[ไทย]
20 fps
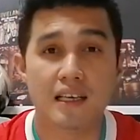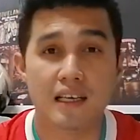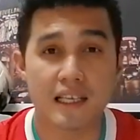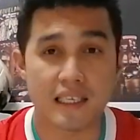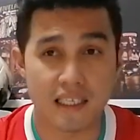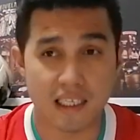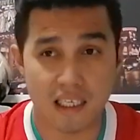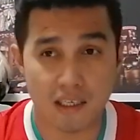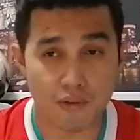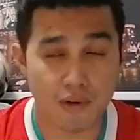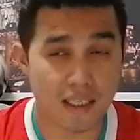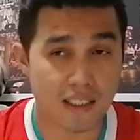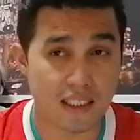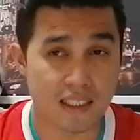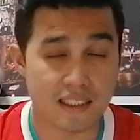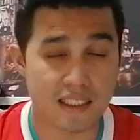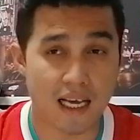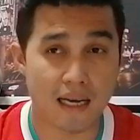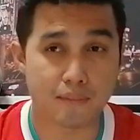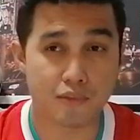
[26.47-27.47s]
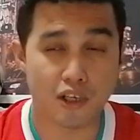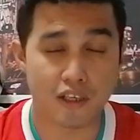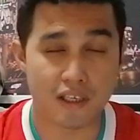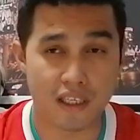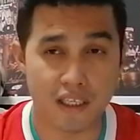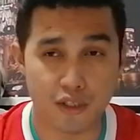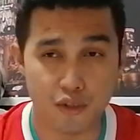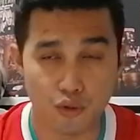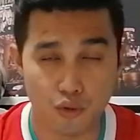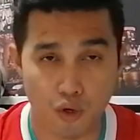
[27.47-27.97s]
เล่นกันในเวลาตีสามตอน
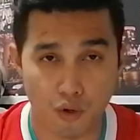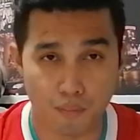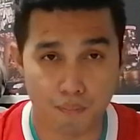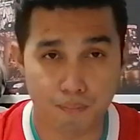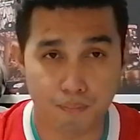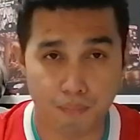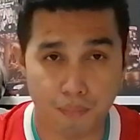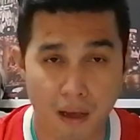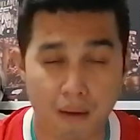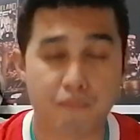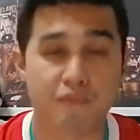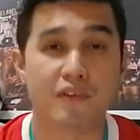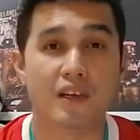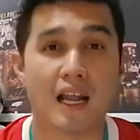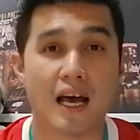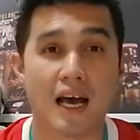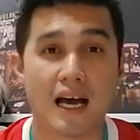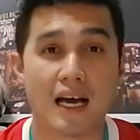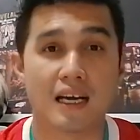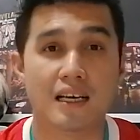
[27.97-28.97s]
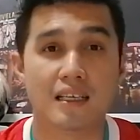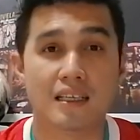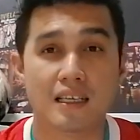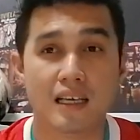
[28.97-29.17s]
นี้ยุโรปปรับเวลา